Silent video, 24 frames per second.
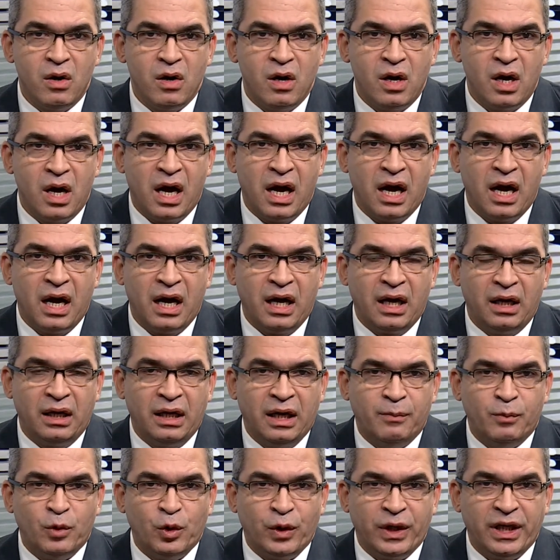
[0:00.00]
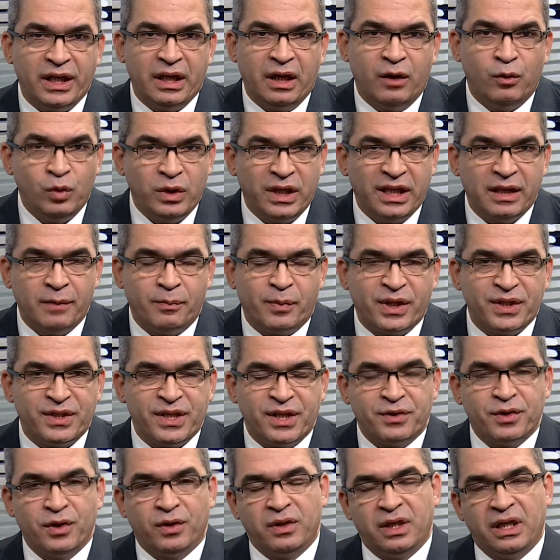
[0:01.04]
a la moneda, una
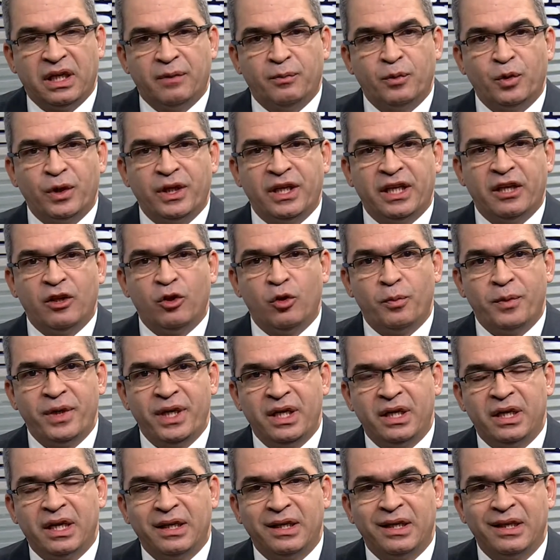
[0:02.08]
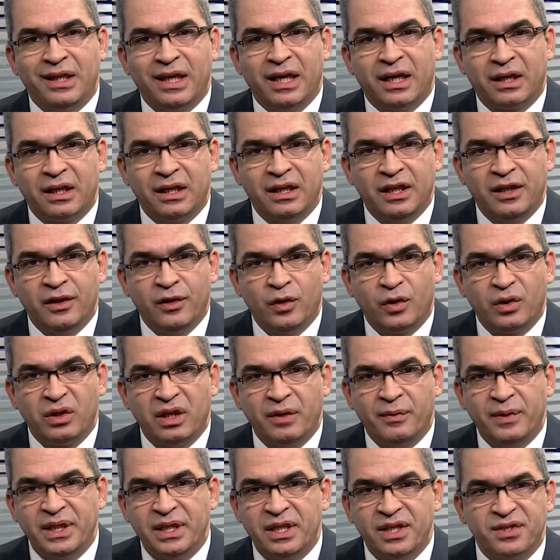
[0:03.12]
depreciación de la moneda dominicana de alrededor de
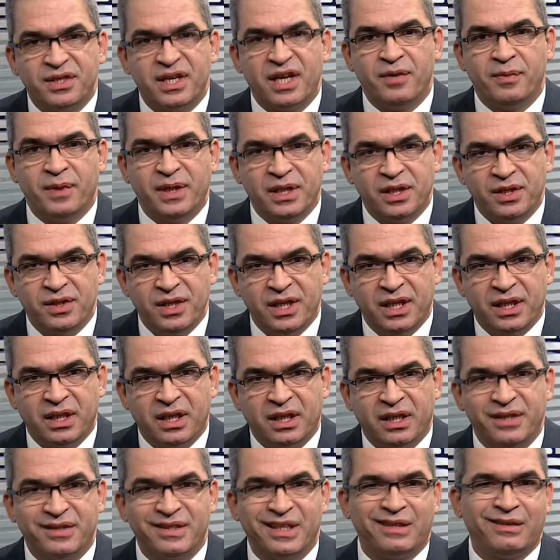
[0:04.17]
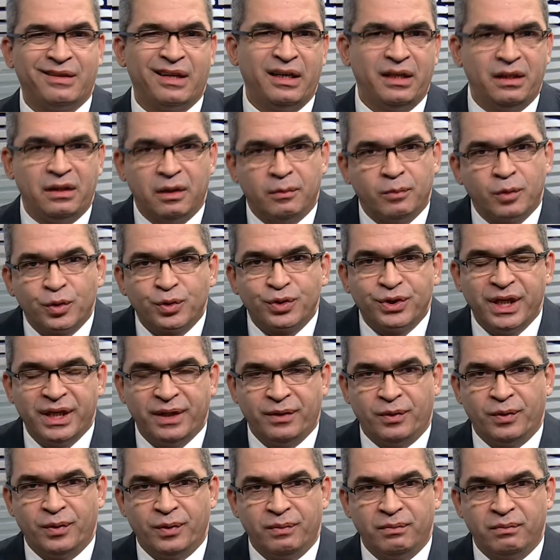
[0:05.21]
26, 27, quizás 30%?
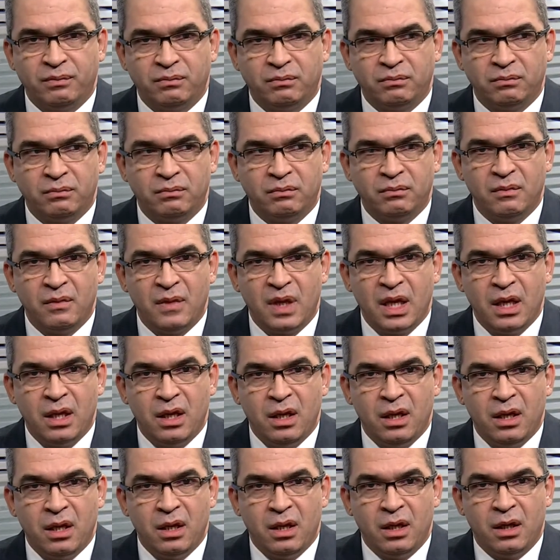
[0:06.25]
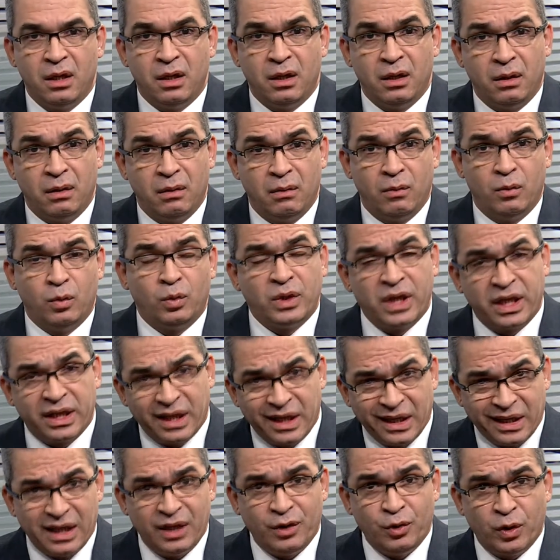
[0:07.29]
Eh, ¿Usted
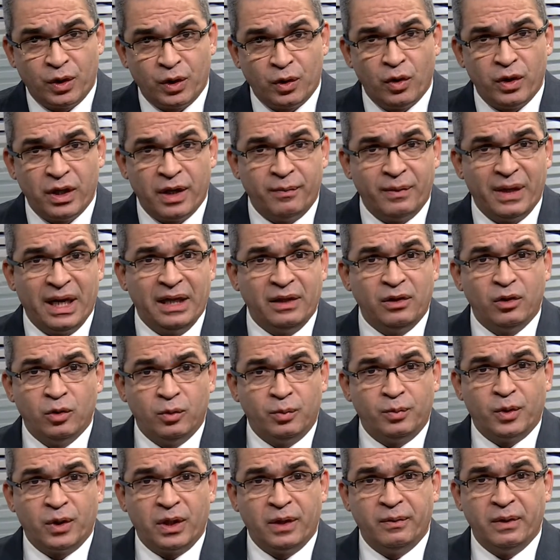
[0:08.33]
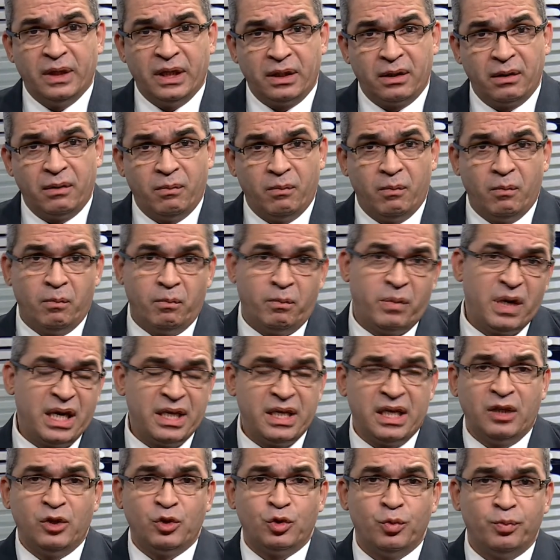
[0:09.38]
que yo estoy hablando por hablar? Vaya
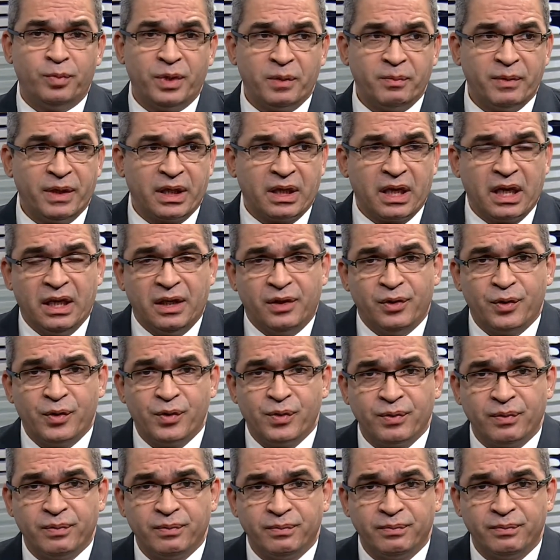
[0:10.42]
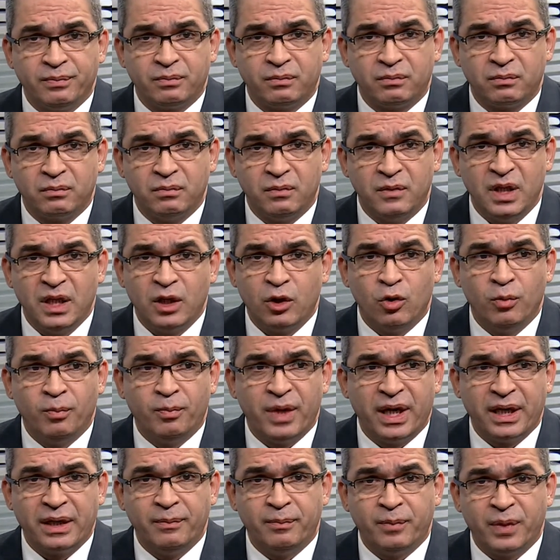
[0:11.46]
a los supermercados y
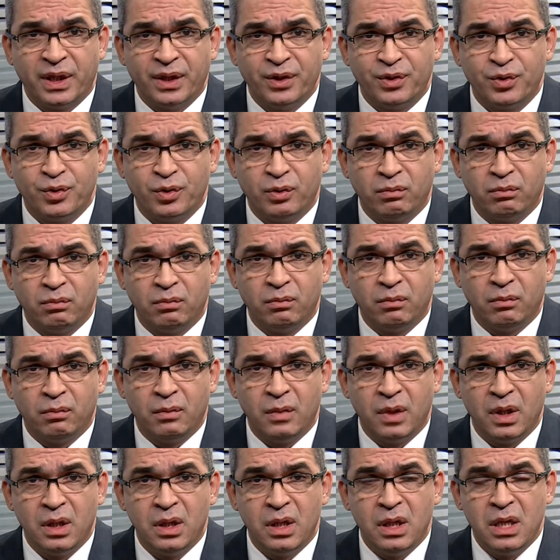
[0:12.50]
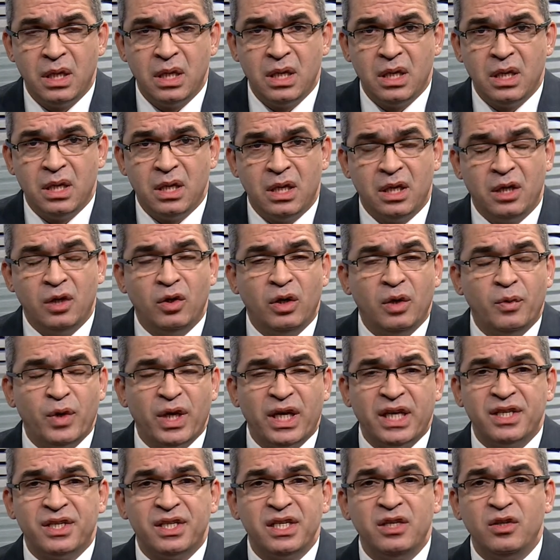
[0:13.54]
compare precios no le voy a
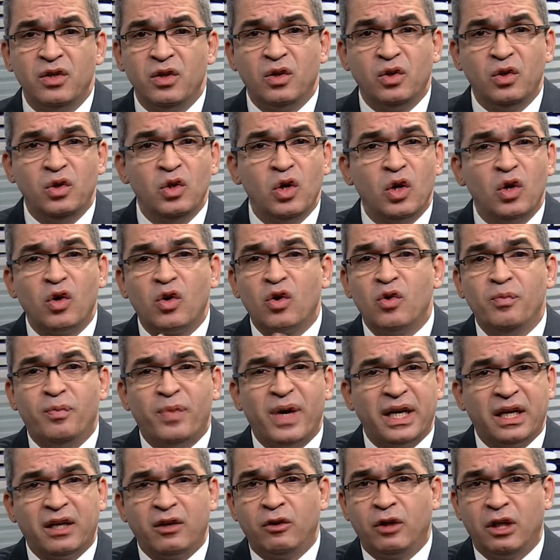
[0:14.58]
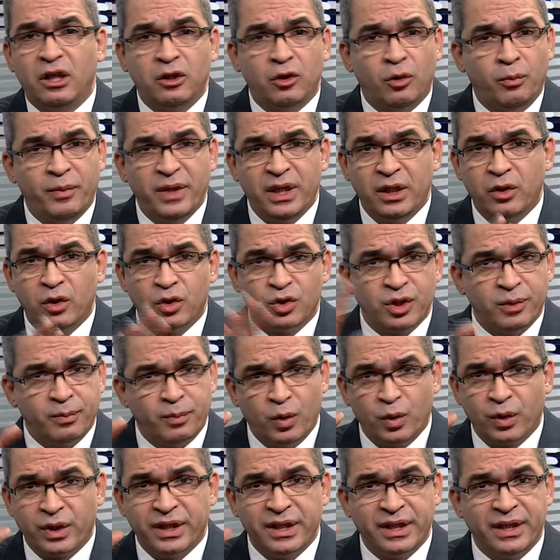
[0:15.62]
decir, no lo compare con el 2012
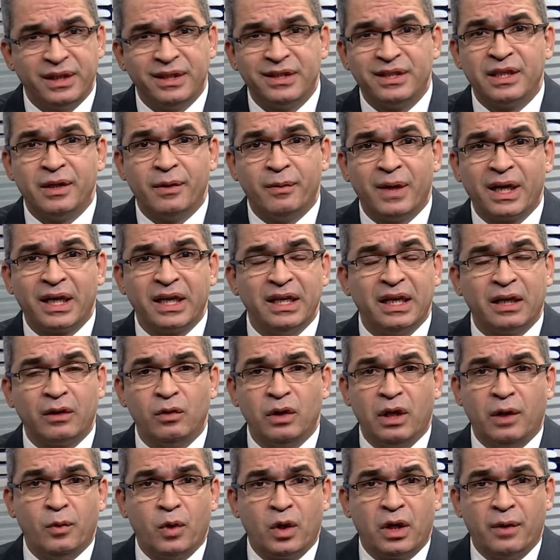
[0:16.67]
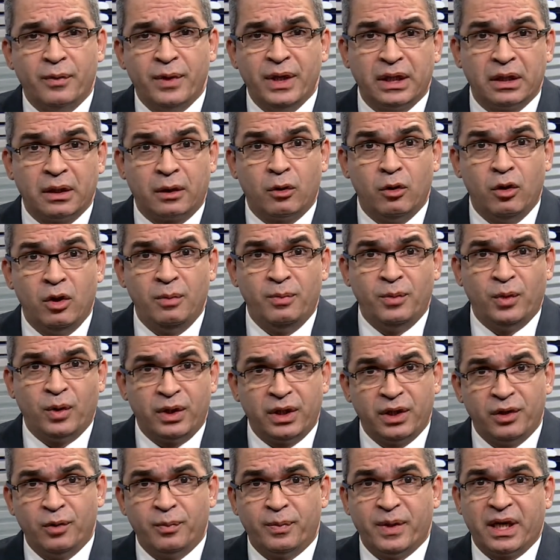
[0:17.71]
porque se va a quedar con la boca abierta. ¿Cómo? Que
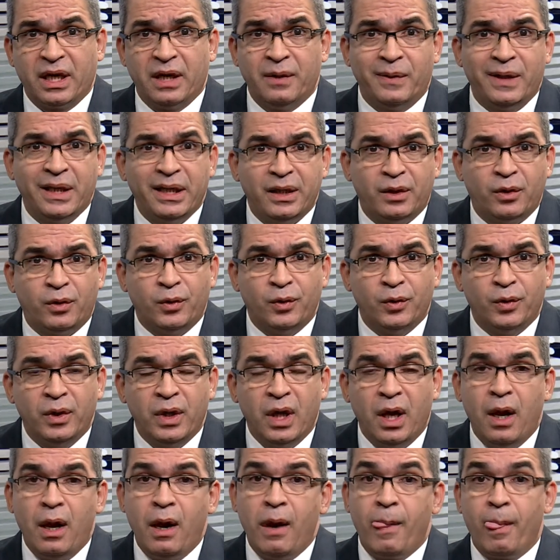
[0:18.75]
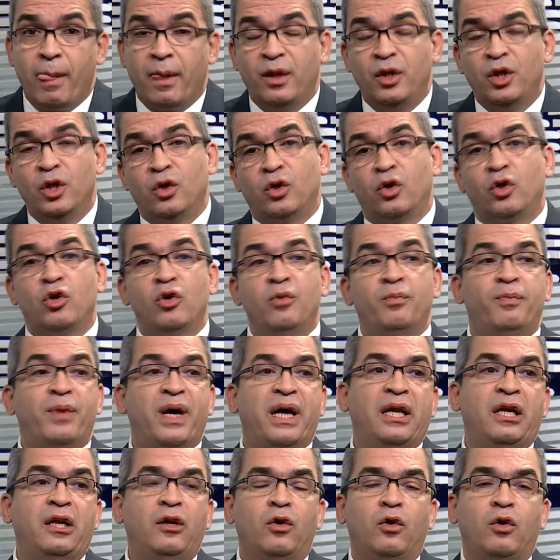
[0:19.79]
yo pagaba esto. No,
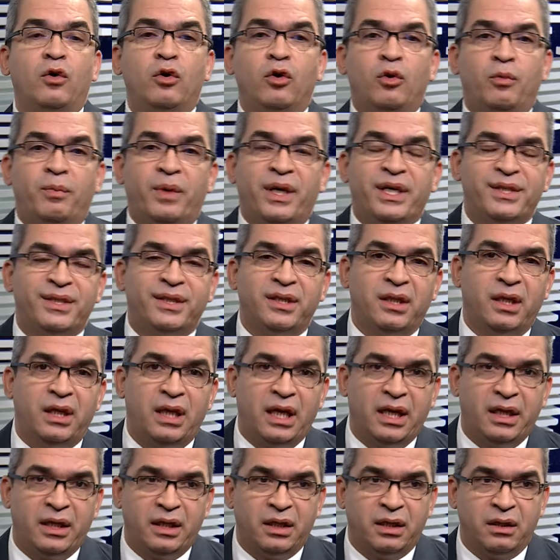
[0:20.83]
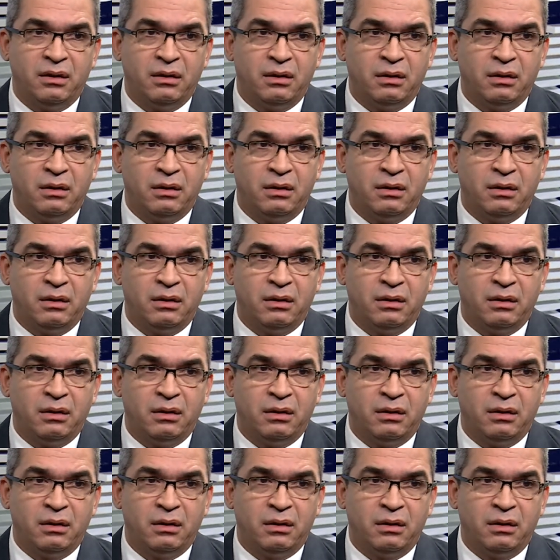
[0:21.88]
compárelo con los países del área.